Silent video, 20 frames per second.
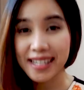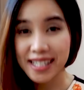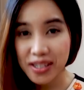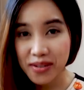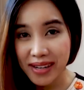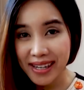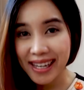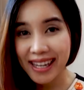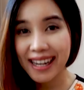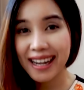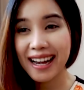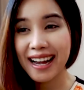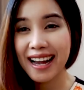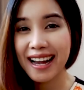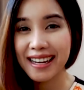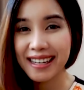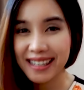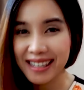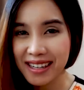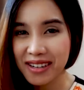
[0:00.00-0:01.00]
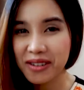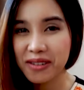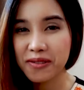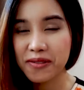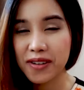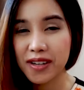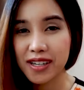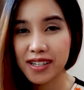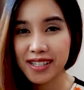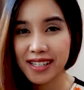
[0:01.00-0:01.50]
สวัสดีค่ะนี่
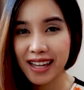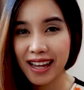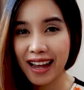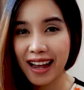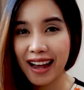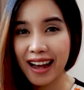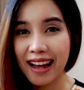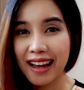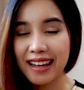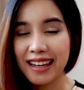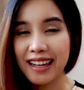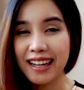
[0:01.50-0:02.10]
Kufers นะคะ